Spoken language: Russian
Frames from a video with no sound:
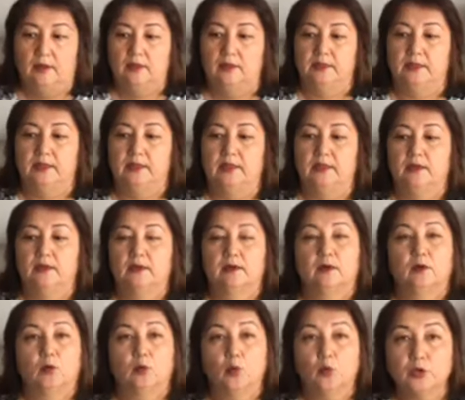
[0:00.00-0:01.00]
И
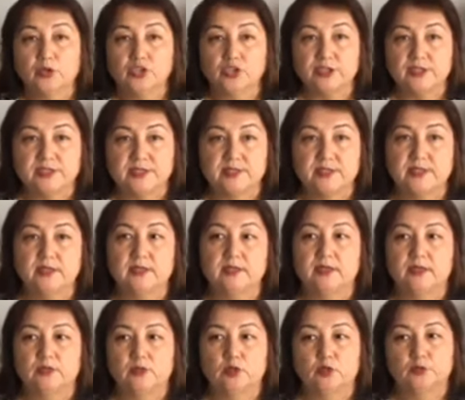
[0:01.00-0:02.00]
очень
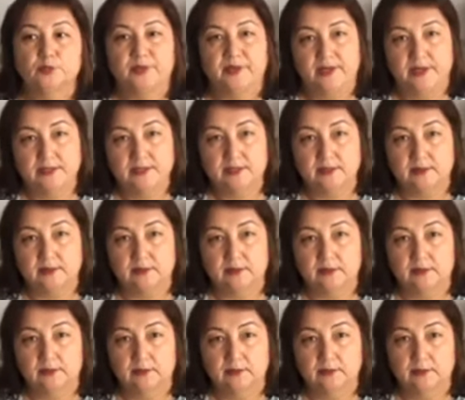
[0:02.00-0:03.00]
сильно идет прессинг
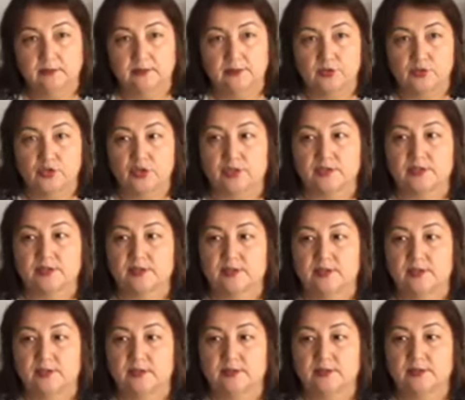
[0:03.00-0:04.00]
сейчас
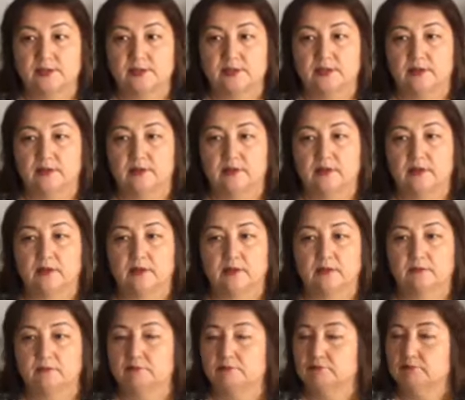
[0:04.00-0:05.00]
из э,
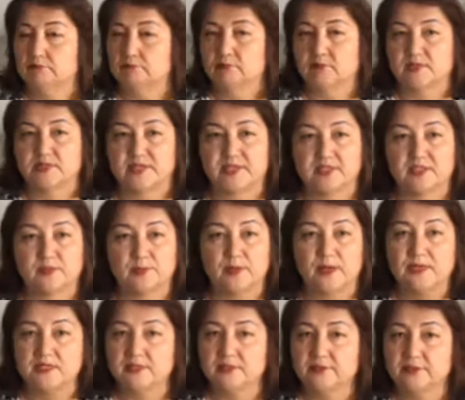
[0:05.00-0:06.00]
средств
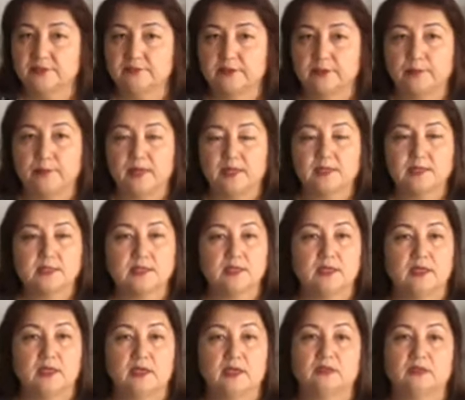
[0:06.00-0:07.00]
массовой
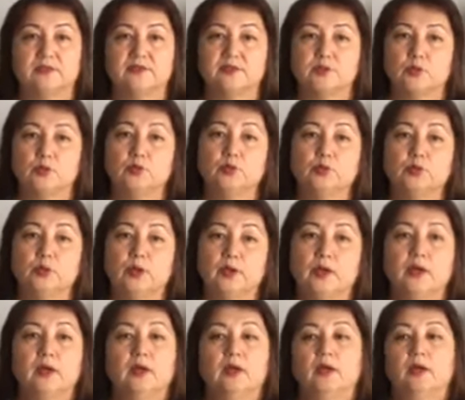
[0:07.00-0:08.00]
информации и отовсюду,
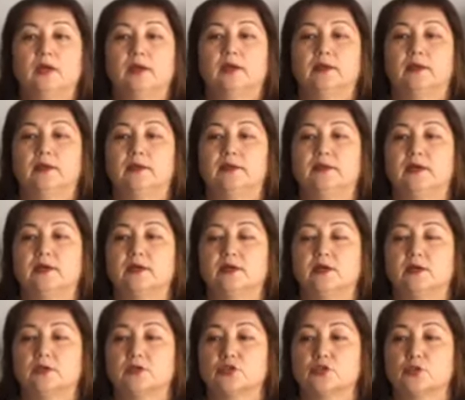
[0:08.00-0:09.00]
и да,
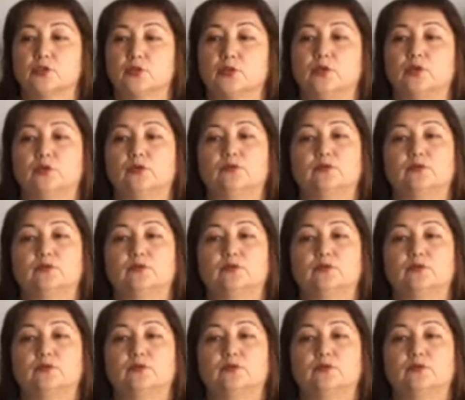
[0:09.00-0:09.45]
а, что